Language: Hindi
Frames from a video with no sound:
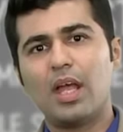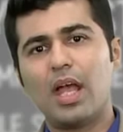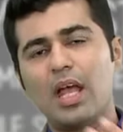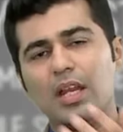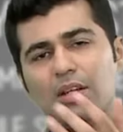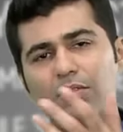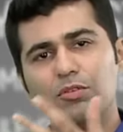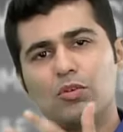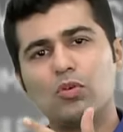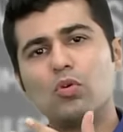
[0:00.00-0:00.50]

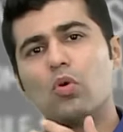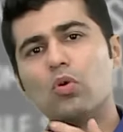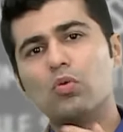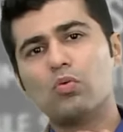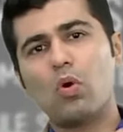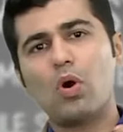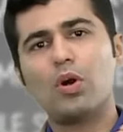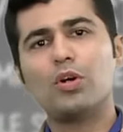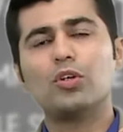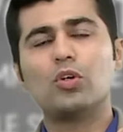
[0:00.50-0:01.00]
and if you don't
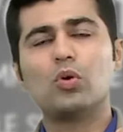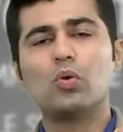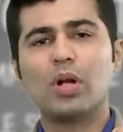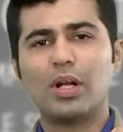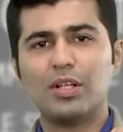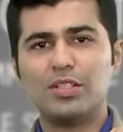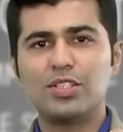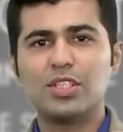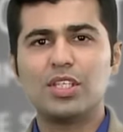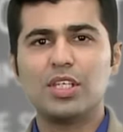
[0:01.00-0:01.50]
want to
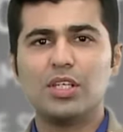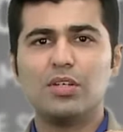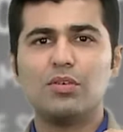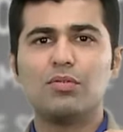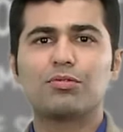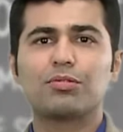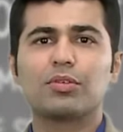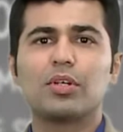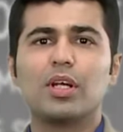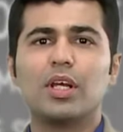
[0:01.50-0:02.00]

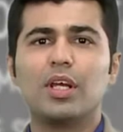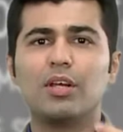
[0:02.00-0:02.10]
conceive